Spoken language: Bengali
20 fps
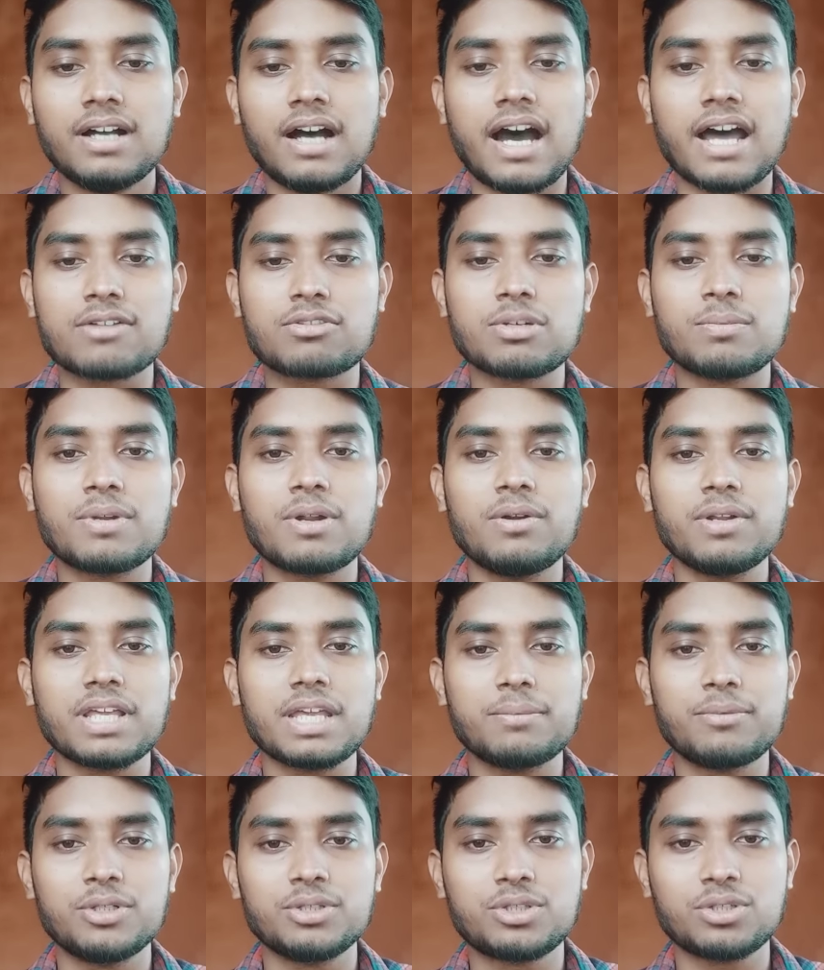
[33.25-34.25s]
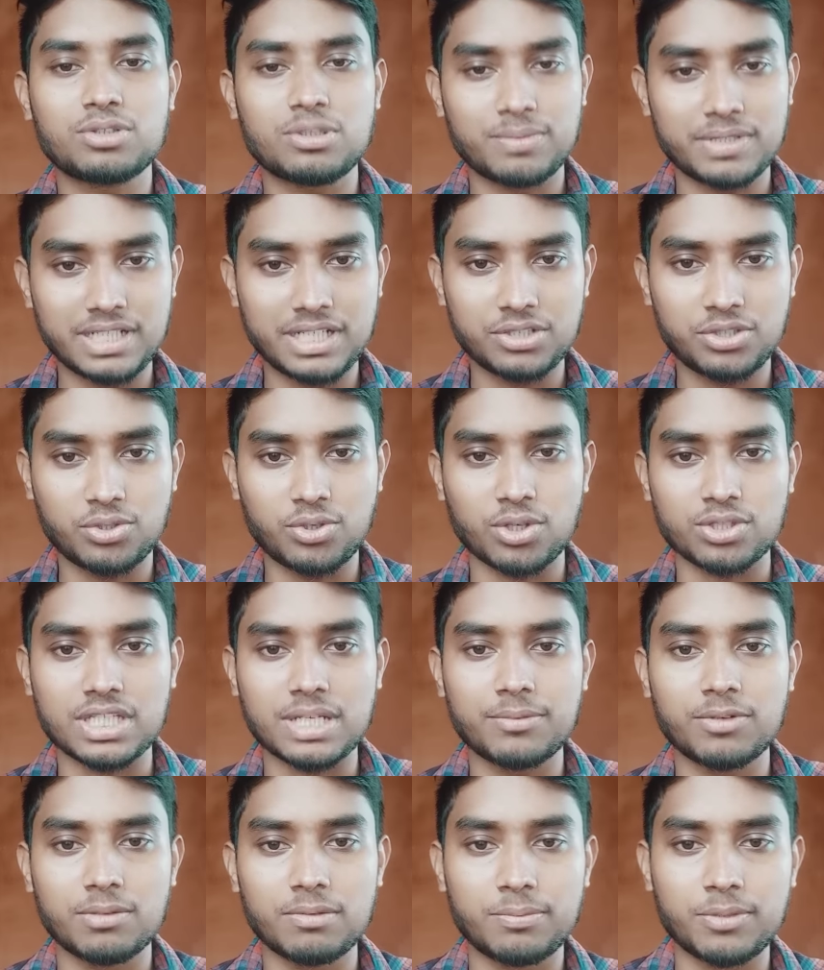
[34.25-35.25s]
আর তোমরা অনেকে বলছো তোমাদের কিছু কথা
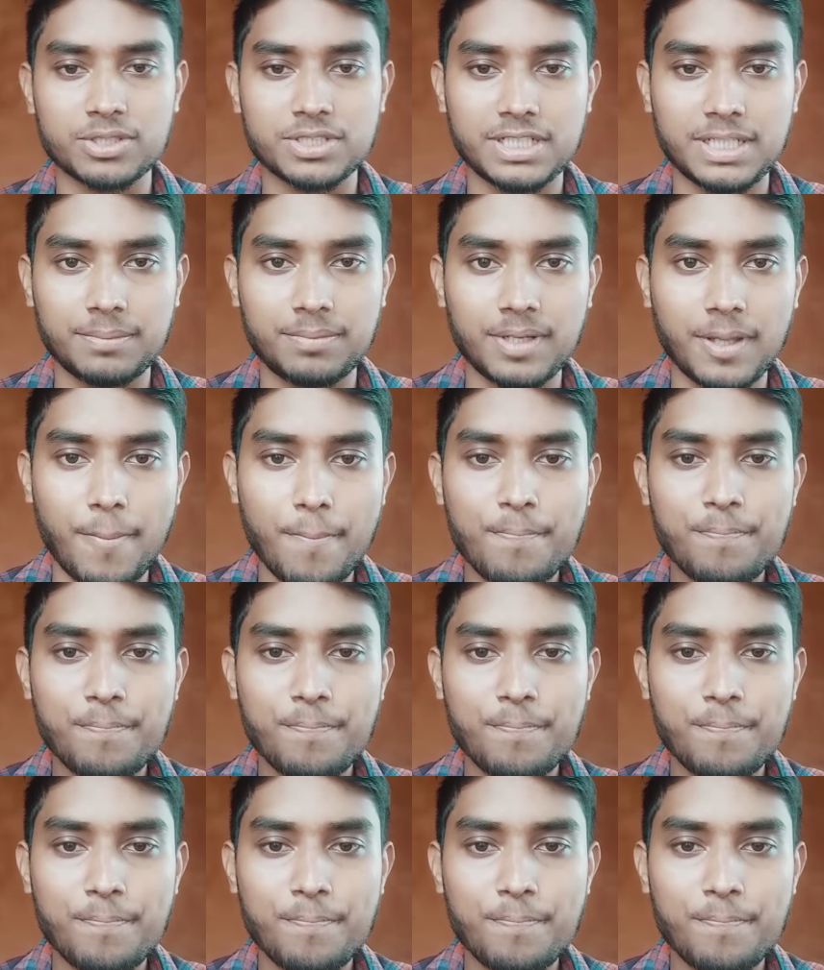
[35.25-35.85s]
বলবো পজিটিভলি